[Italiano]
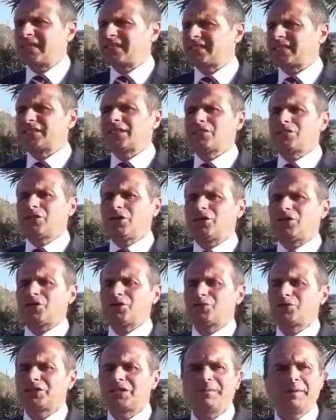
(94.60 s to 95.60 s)
nella
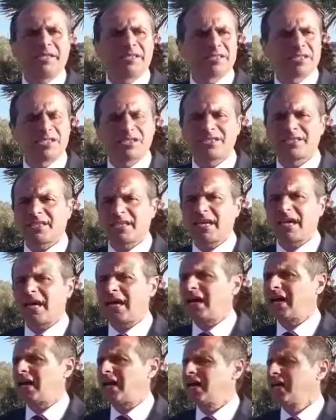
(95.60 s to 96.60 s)
tradizione, giustamente ci
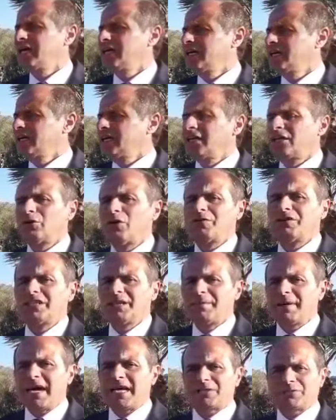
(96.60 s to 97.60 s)
sarà l'uovo
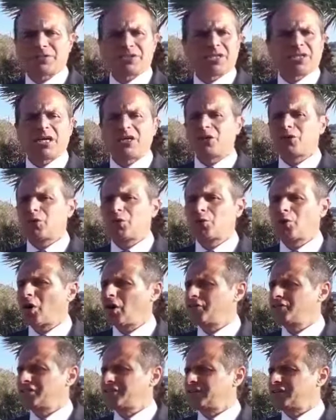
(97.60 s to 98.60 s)
di Pasqua, si regalano
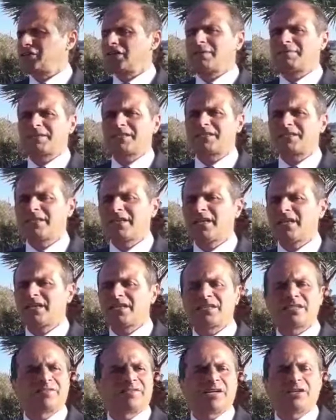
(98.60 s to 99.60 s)
l'uovo, si fanno le
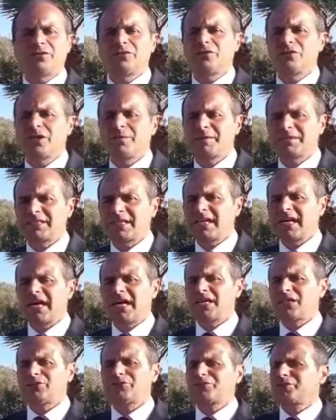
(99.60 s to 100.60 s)
pastiere, si fanno i
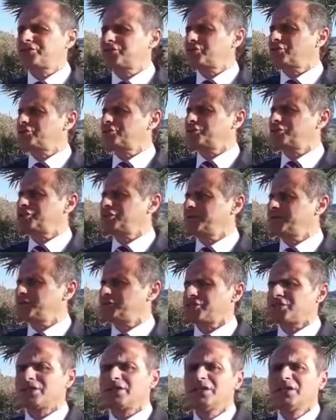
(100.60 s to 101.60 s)
petrali, tutti i dolci
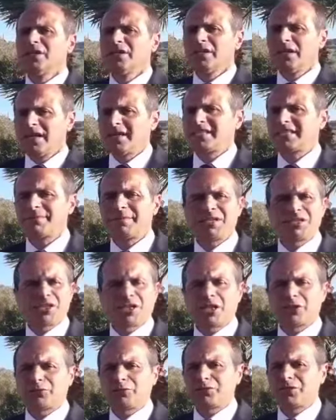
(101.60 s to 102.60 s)
tipici e si
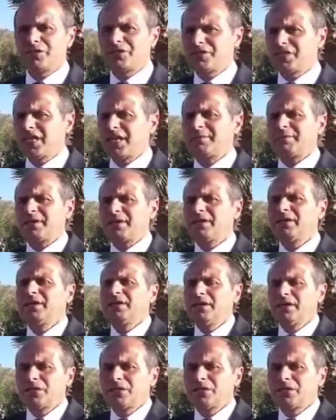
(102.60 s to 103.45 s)
mangerà tutti insieme.